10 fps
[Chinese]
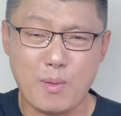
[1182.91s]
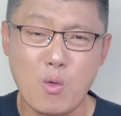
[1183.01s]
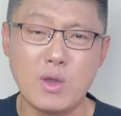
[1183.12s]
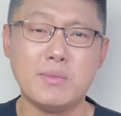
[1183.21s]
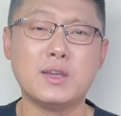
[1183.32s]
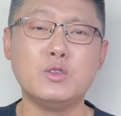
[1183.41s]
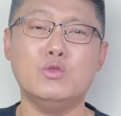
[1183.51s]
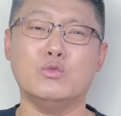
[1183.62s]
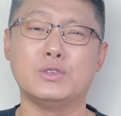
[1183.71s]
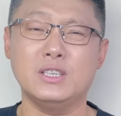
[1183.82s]
包括一名
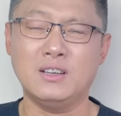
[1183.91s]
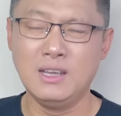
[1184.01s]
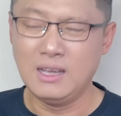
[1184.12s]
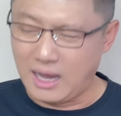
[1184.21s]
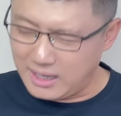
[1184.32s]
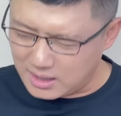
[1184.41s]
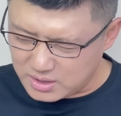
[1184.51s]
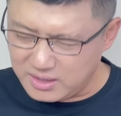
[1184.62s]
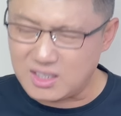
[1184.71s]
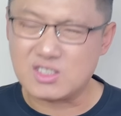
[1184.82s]
女性。哎呀，
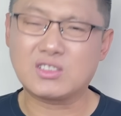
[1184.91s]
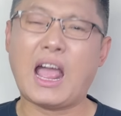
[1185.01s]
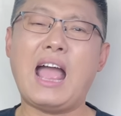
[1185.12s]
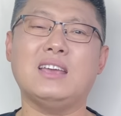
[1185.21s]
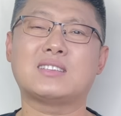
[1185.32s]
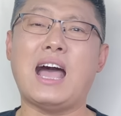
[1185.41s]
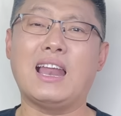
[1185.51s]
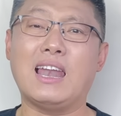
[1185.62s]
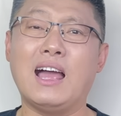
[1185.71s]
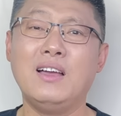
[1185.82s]
真的是太惨
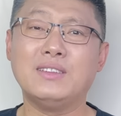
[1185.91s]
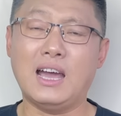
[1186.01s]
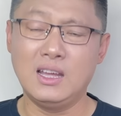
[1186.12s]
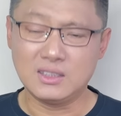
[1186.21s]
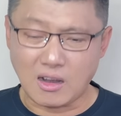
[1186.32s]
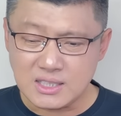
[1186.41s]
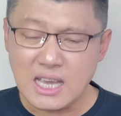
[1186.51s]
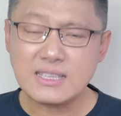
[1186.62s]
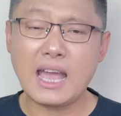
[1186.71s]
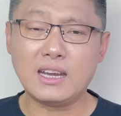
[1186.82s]
了啊！但是
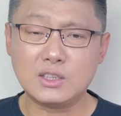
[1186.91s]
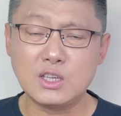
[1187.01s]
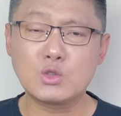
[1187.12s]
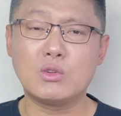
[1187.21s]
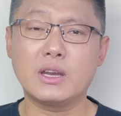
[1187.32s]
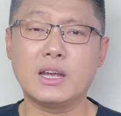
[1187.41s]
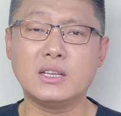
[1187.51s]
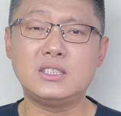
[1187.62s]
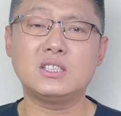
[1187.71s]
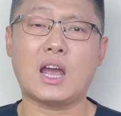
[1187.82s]
现在呢，听说这个
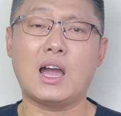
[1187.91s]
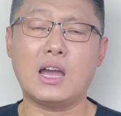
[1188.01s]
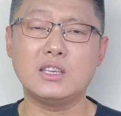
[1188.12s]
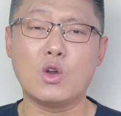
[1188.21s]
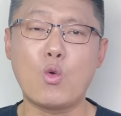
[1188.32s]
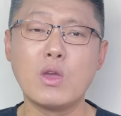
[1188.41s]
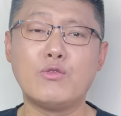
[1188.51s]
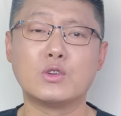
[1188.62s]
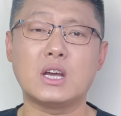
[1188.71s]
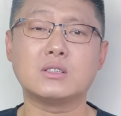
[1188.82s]
机场啊已经恢
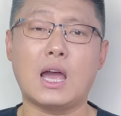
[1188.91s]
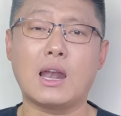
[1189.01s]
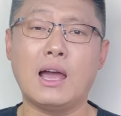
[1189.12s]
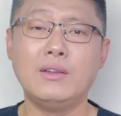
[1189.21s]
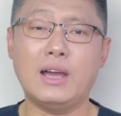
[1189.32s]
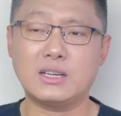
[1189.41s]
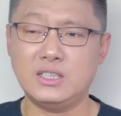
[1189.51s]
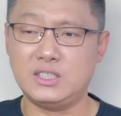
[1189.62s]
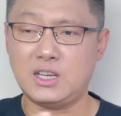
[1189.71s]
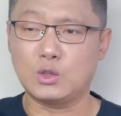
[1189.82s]
复正常了啊，这
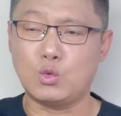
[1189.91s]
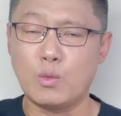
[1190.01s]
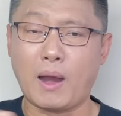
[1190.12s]
几张图